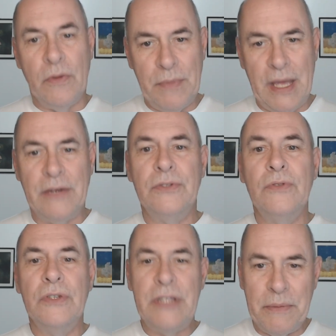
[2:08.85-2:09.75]
menos
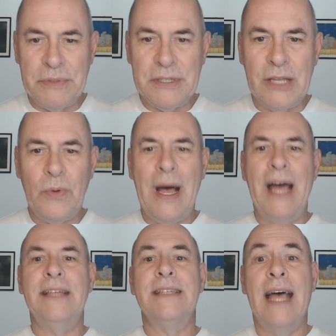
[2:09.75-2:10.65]
nos tempos
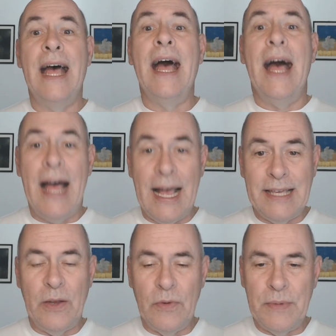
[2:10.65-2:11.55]
atuais
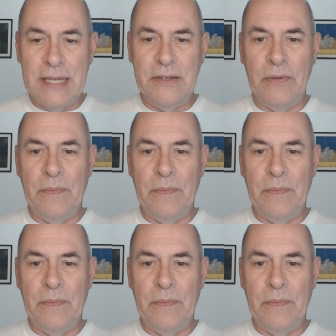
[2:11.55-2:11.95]
aqui no Brasil.